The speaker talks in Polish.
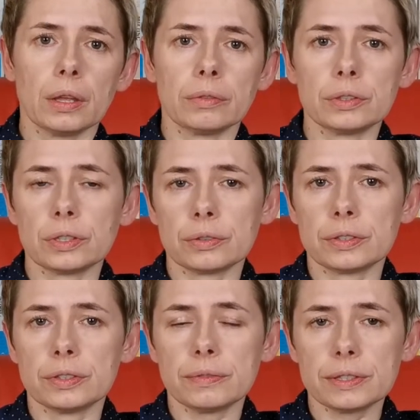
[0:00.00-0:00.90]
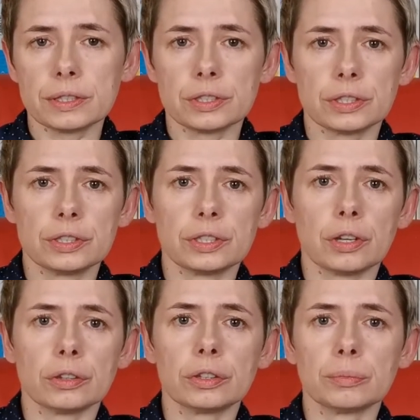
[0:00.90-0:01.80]
W
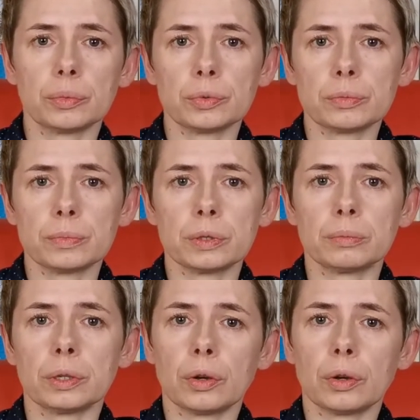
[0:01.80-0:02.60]
1968